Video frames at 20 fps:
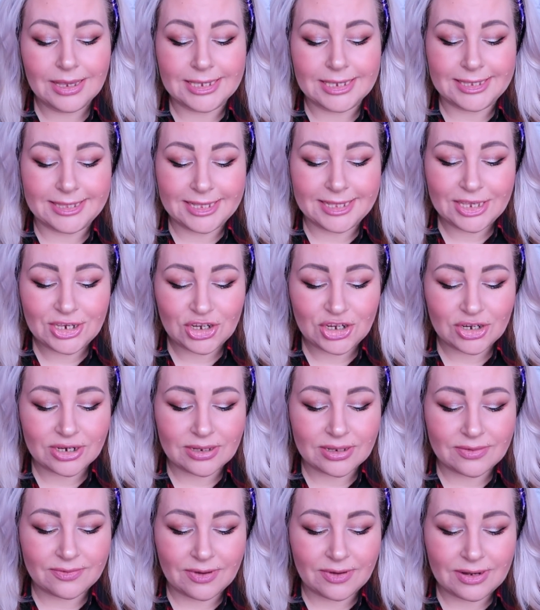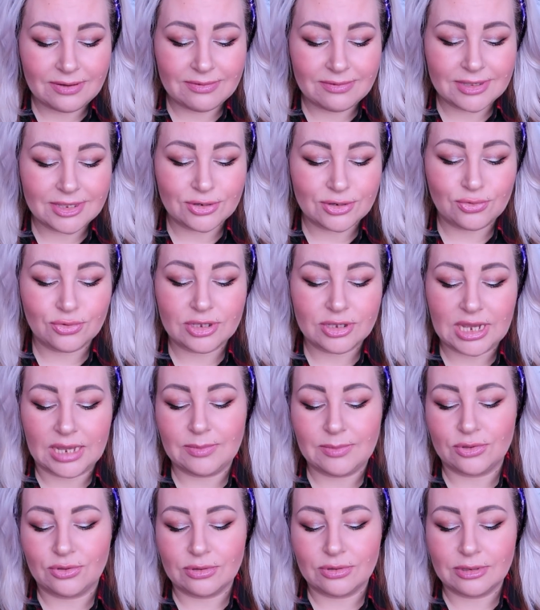Здесь же отваливается
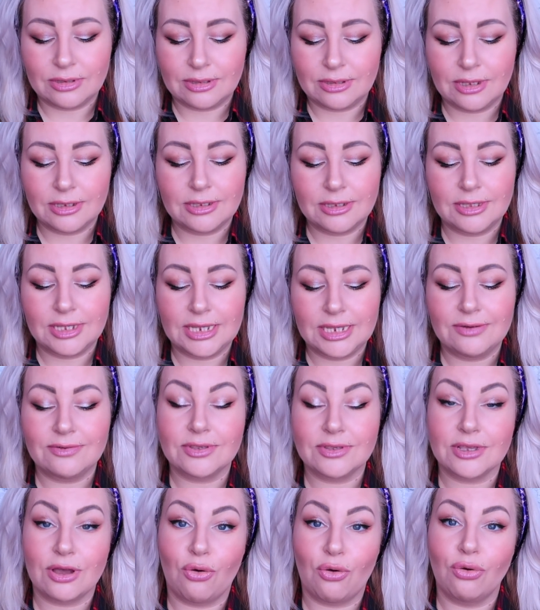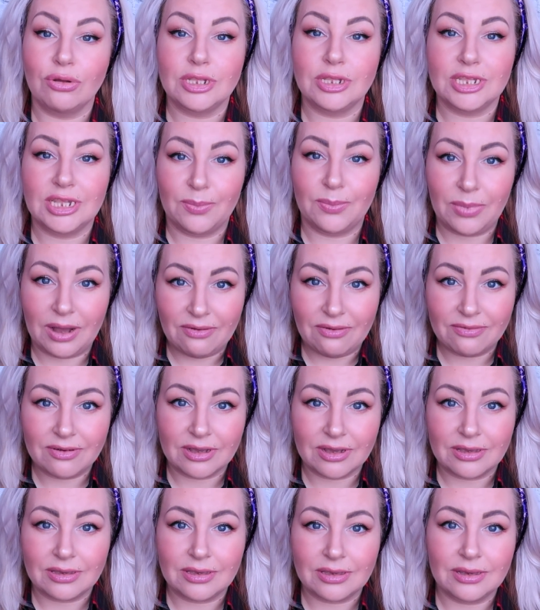кусками. То есть здесь дерево с какой-то
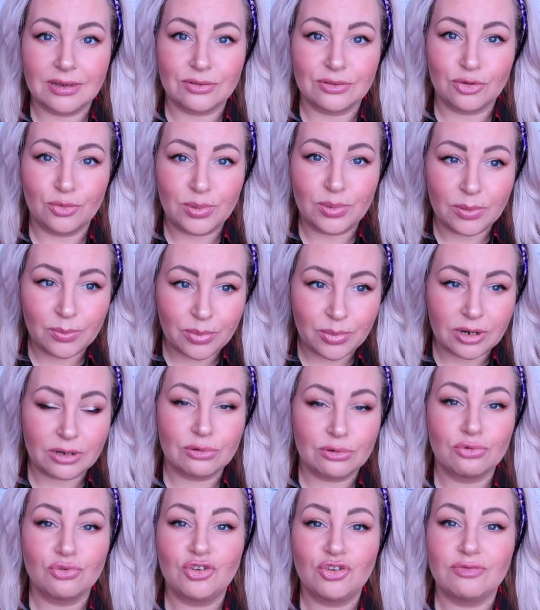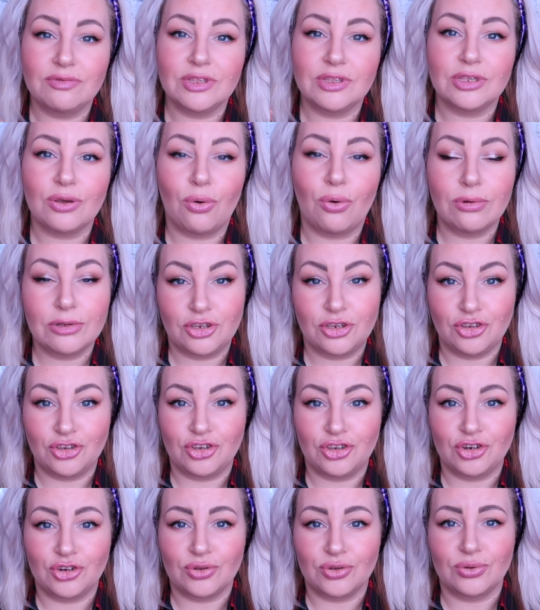добавкой, и оно прям прокручивается очень
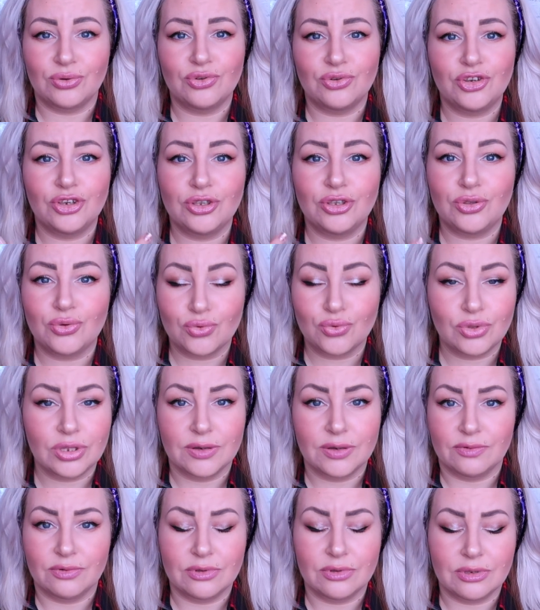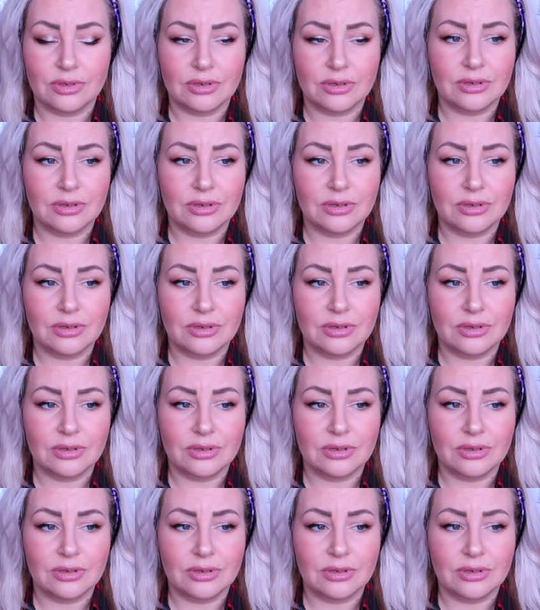тяжело, очень трудно его.